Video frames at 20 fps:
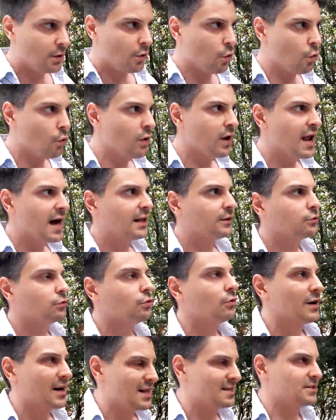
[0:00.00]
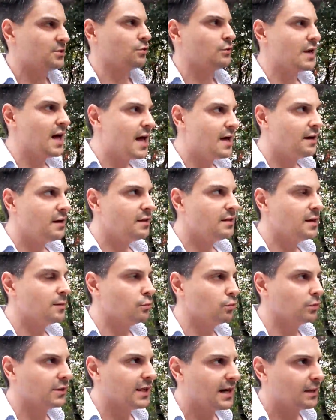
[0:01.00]
Un lato razionale,
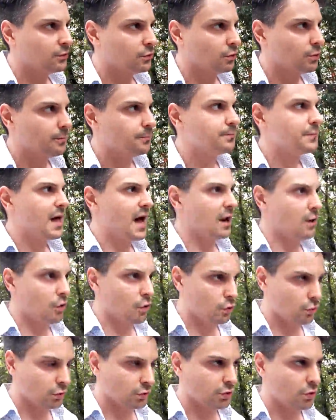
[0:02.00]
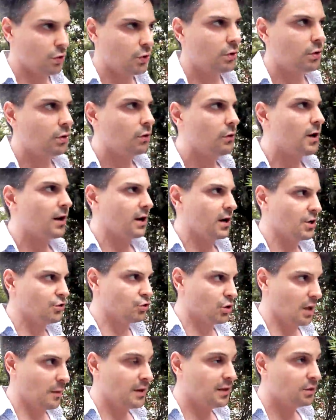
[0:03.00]
deputato al controllo, al
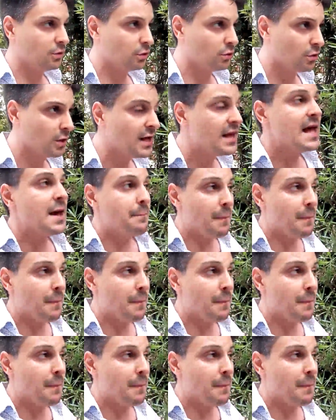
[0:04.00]
ragionamento,